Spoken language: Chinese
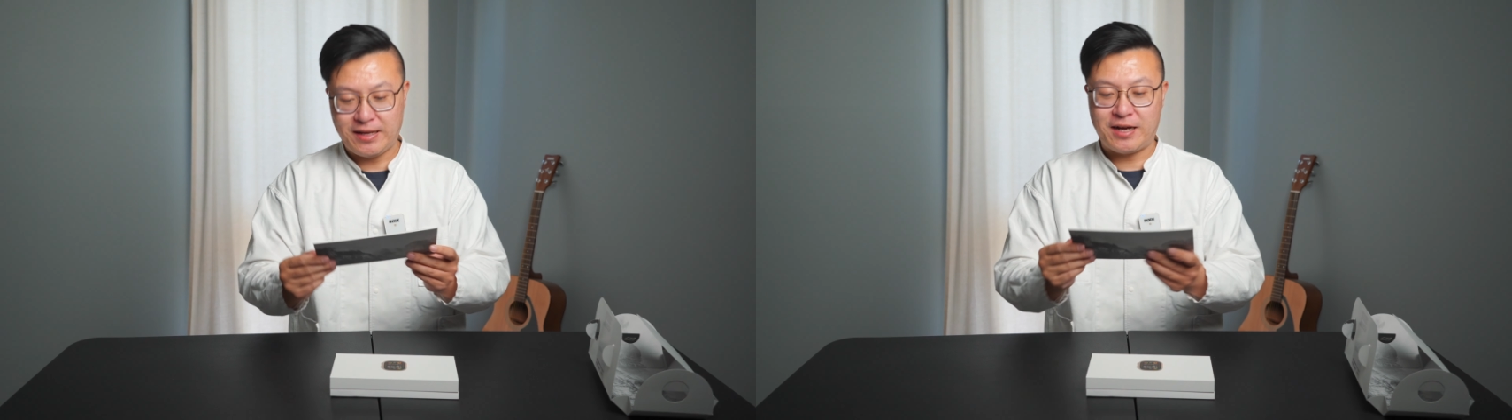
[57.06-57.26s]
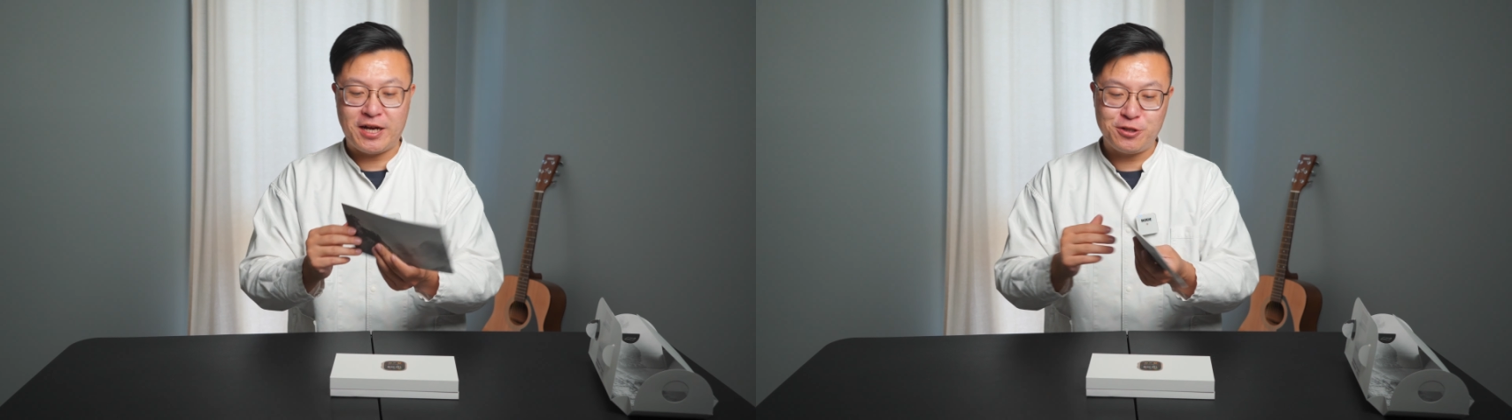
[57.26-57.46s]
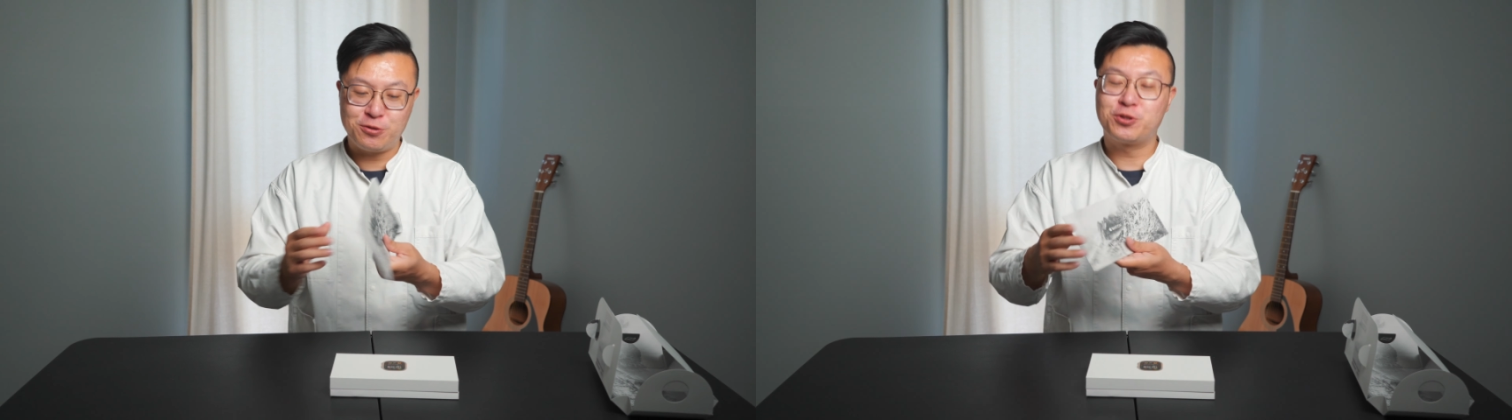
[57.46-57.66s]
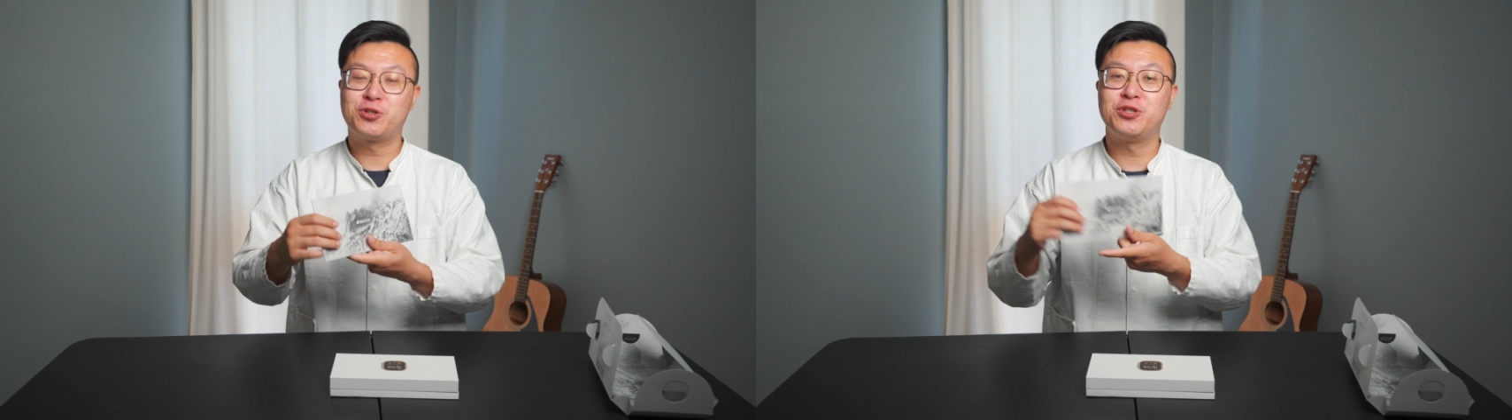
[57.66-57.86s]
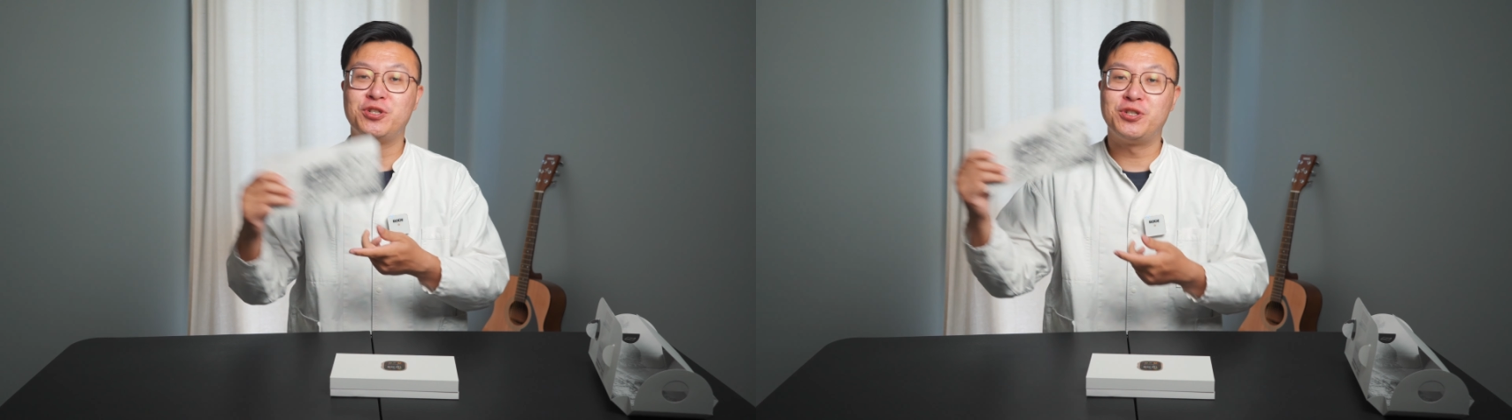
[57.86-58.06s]
一打开就
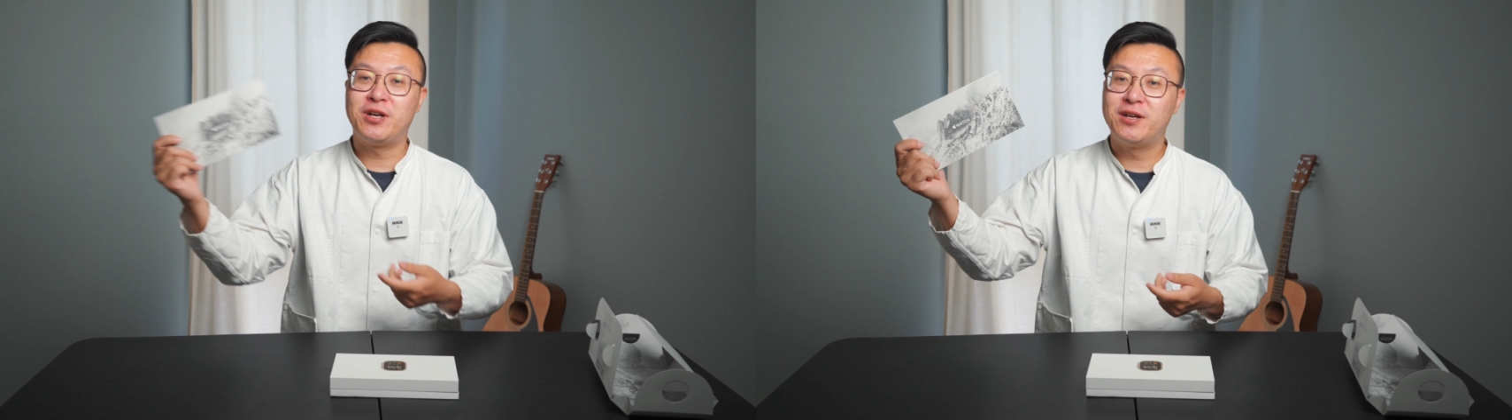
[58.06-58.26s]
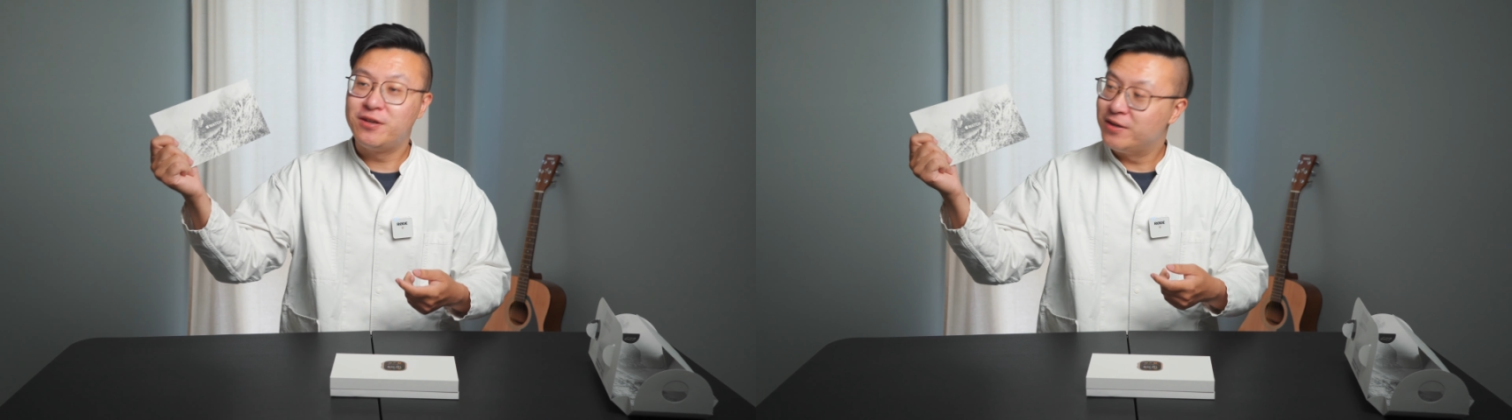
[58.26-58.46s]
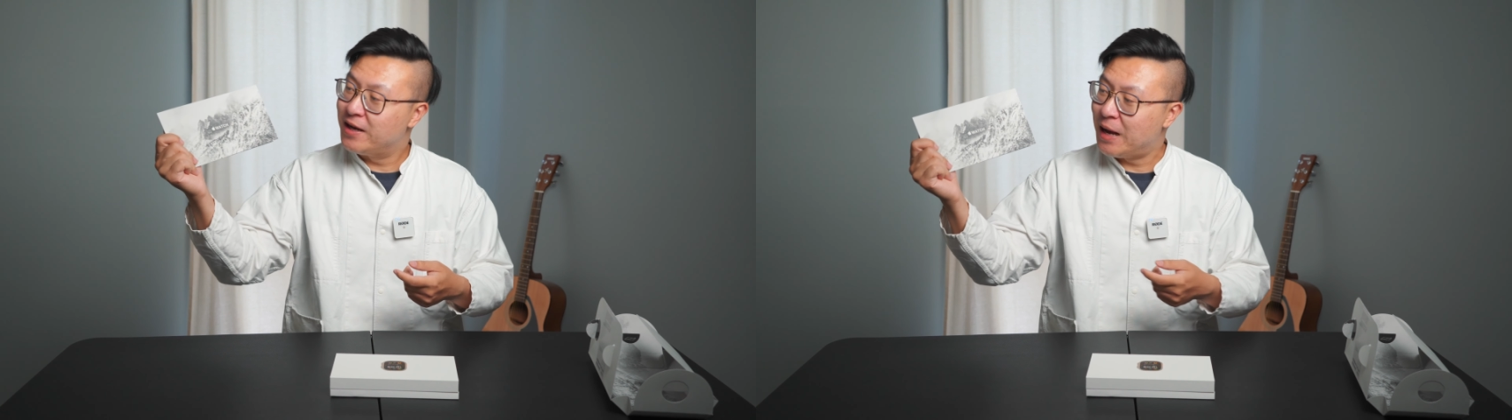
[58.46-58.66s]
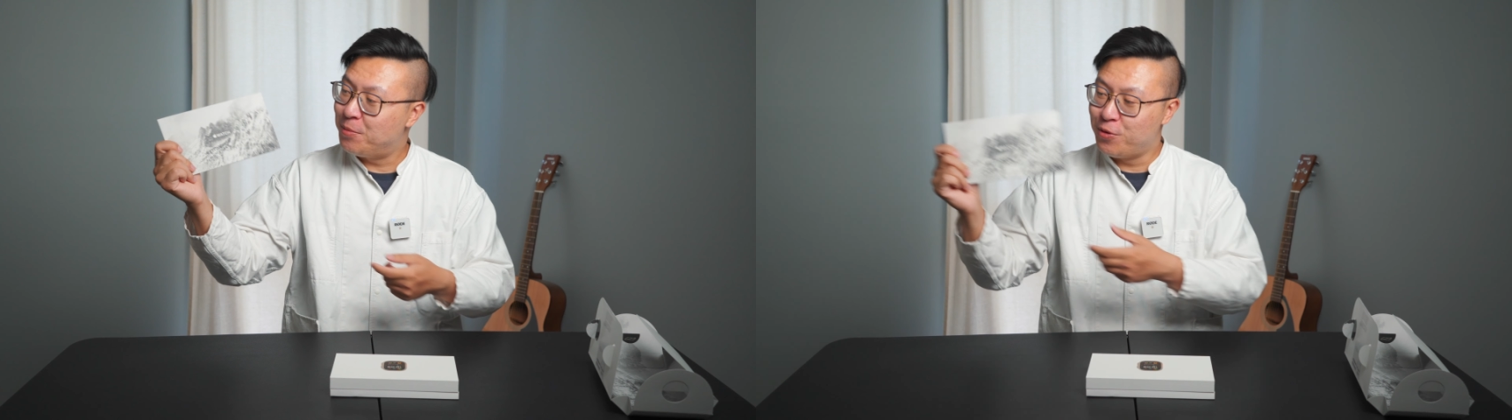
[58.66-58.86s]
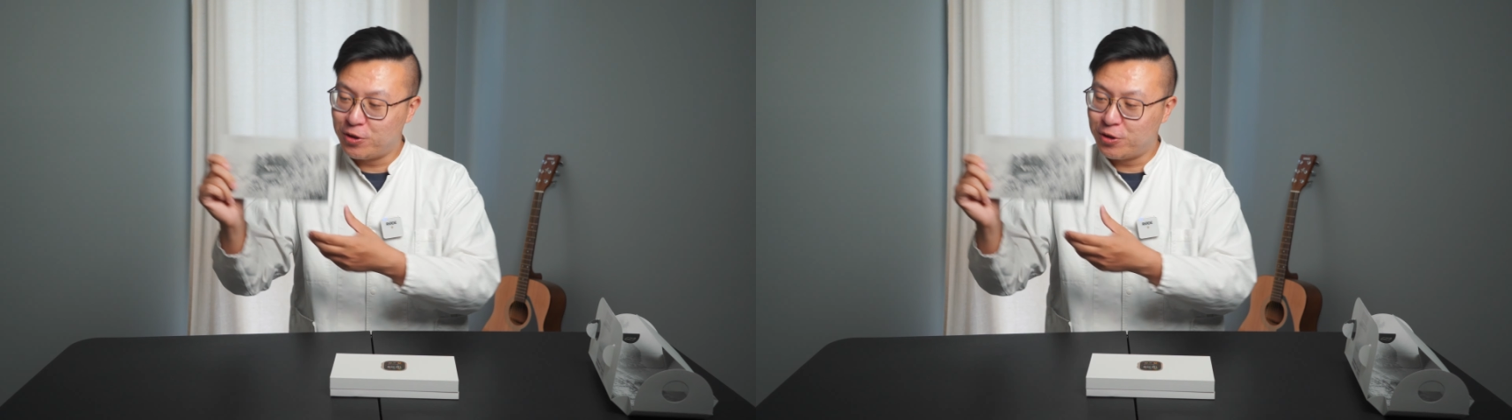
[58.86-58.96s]
是 Apple